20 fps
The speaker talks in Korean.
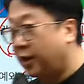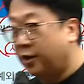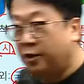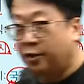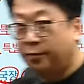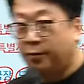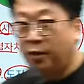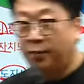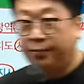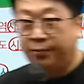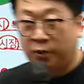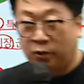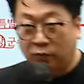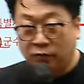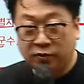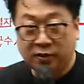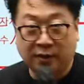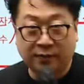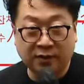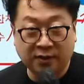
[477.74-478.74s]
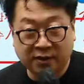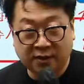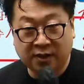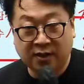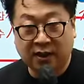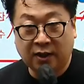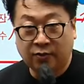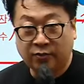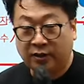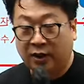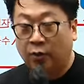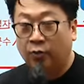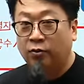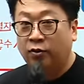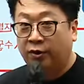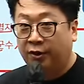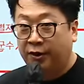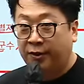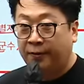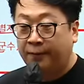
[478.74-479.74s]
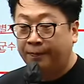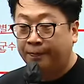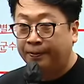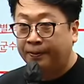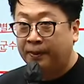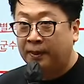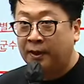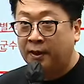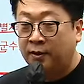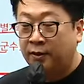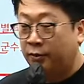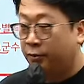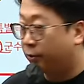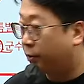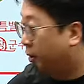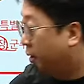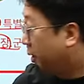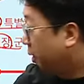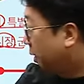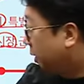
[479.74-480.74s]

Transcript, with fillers: 하려면 비용 부담을 시키라고 나온 거예요. 그리고